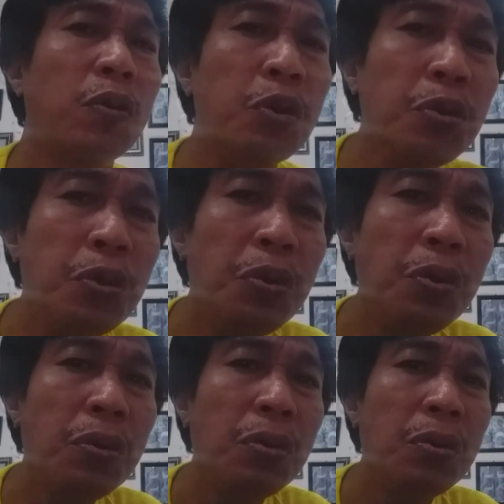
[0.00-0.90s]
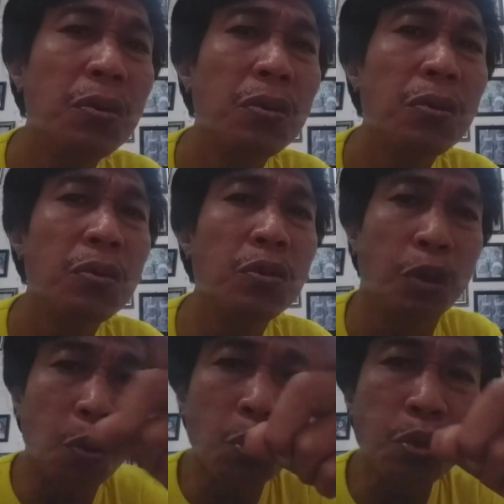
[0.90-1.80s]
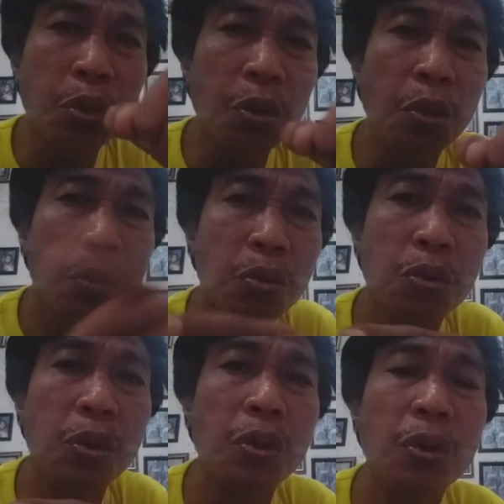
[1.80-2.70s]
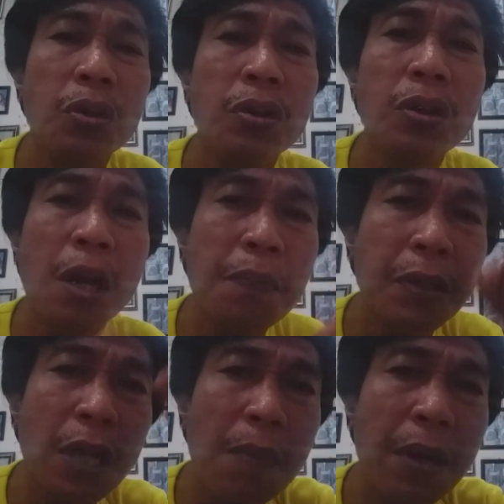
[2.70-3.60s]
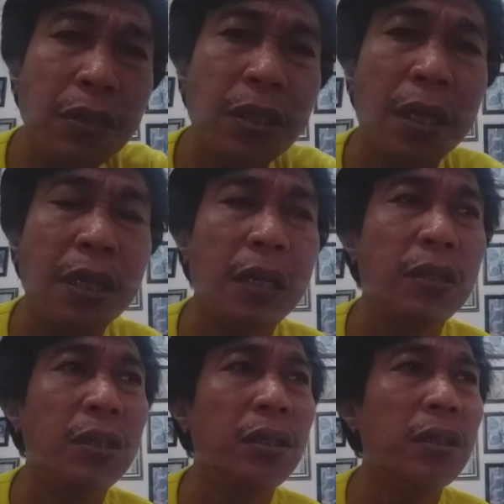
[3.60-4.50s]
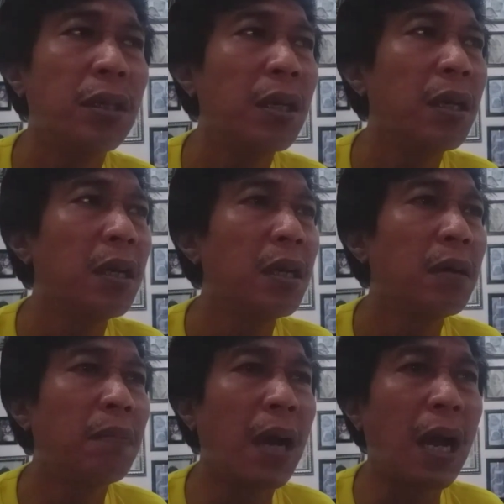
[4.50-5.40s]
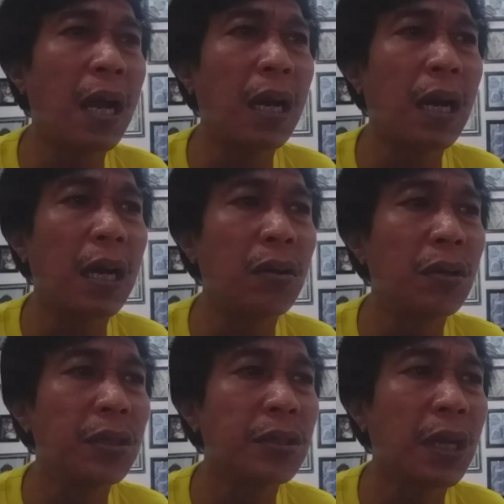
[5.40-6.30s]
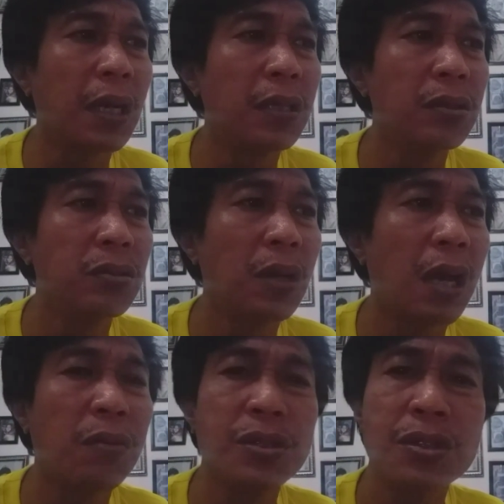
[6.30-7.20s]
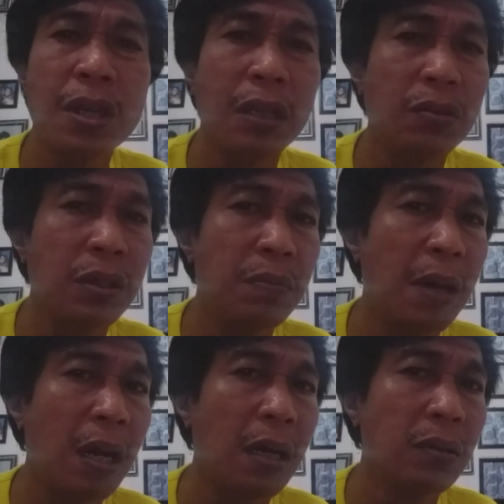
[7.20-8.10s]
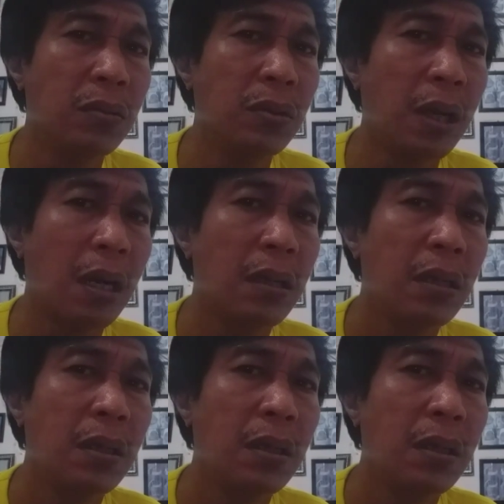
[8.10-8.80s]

gini ikut gini ikut gini ini kan pertama kejadian di mana kalau nggak salah di Sulawesi atau di mana dulu yang